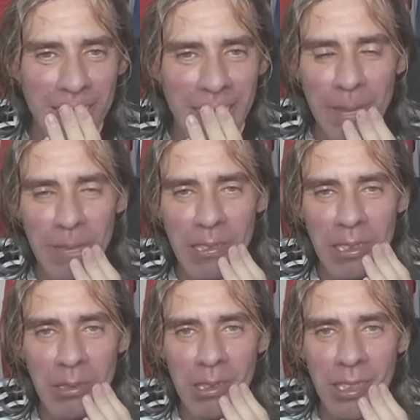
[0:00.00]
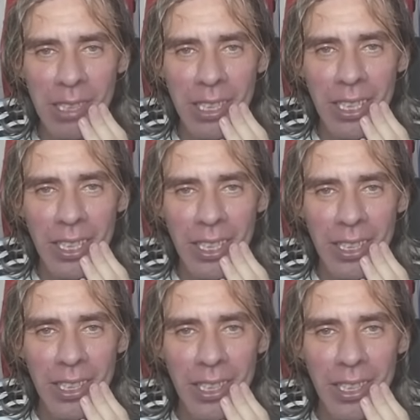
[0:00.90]
Qué motivo.
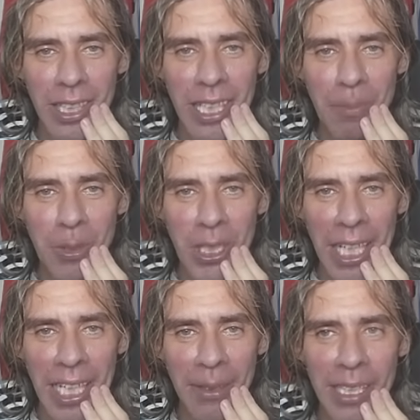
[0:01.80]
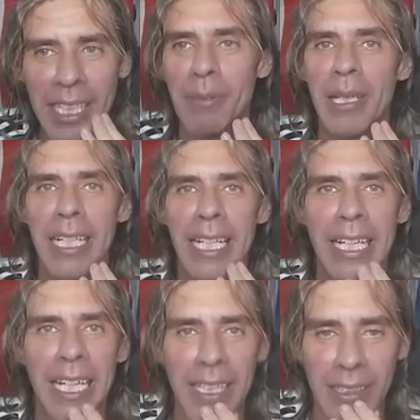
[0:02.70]
Qué hermosa que es la bandera
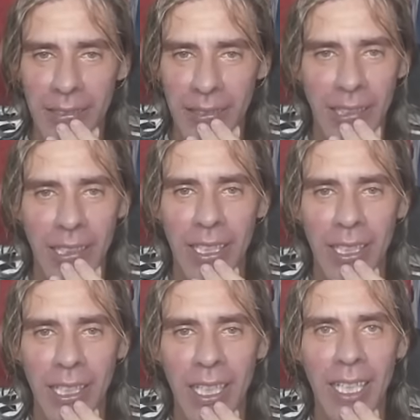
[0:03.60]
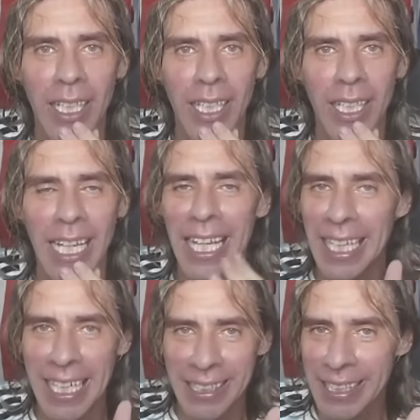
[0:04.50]
mexicana, ¿eh? Eh, la de
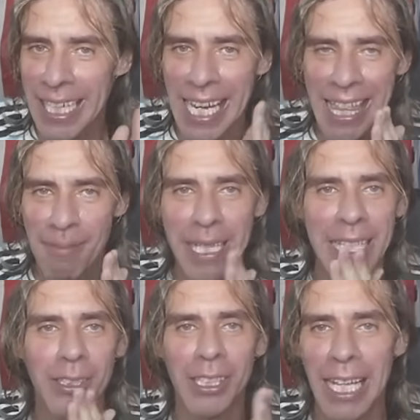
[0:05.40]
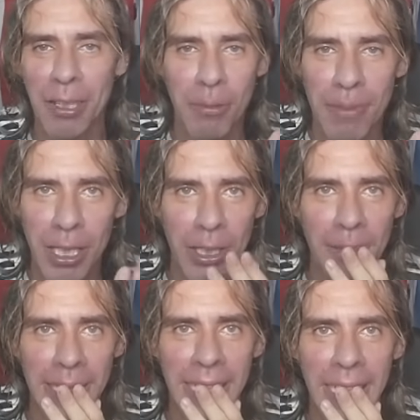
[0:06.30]
Argentina y la de México, las dos mejores
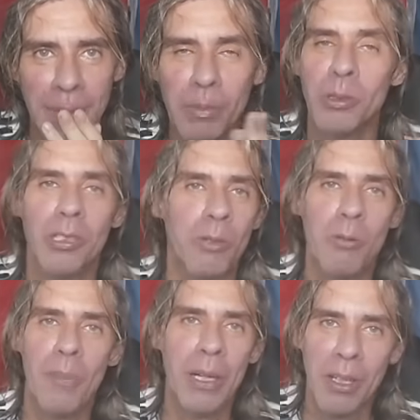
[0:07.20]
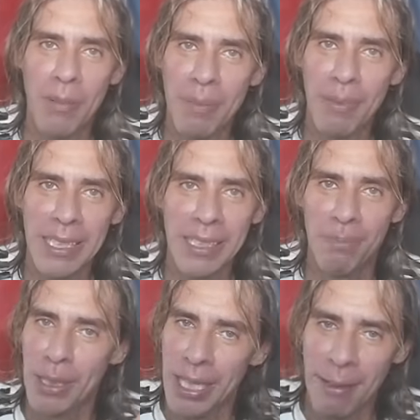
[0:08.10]
banderas del mundo. Disculpen los demás países,
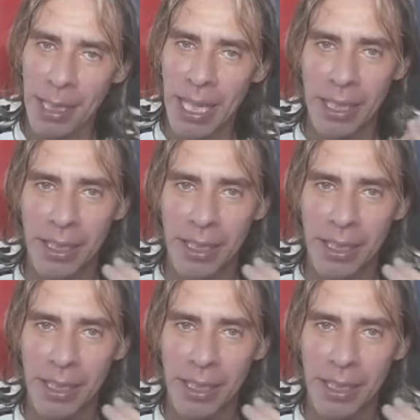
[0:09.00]
pero es la verdad.